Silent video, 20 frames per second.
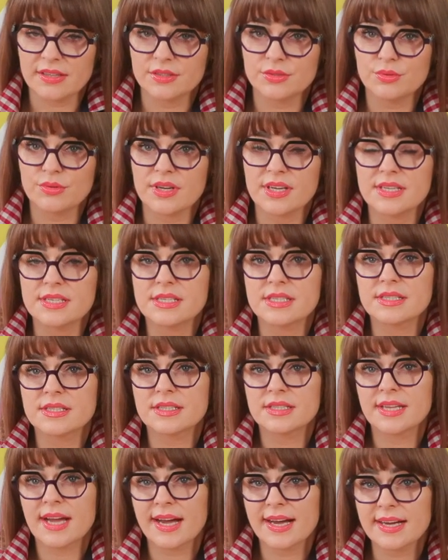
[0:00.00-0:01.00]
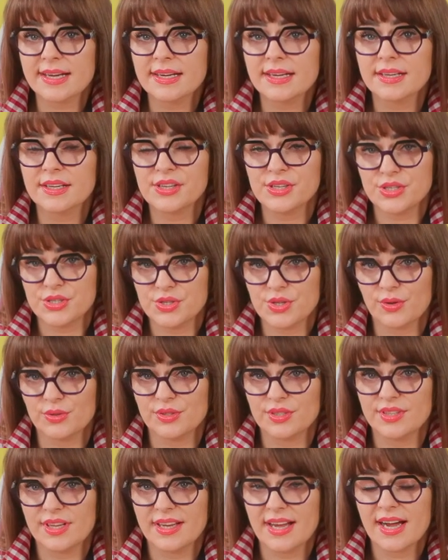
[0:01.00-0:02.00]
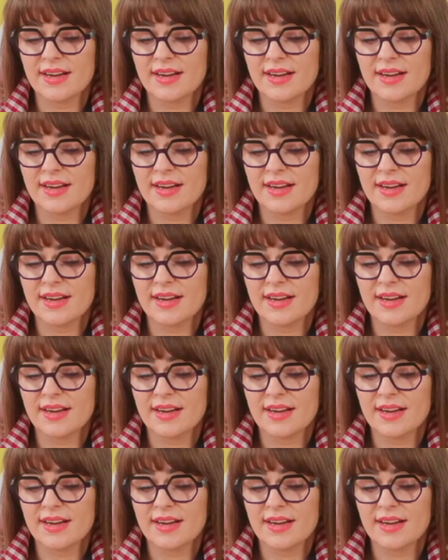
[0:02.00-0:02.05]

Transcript: które jest tak istotne,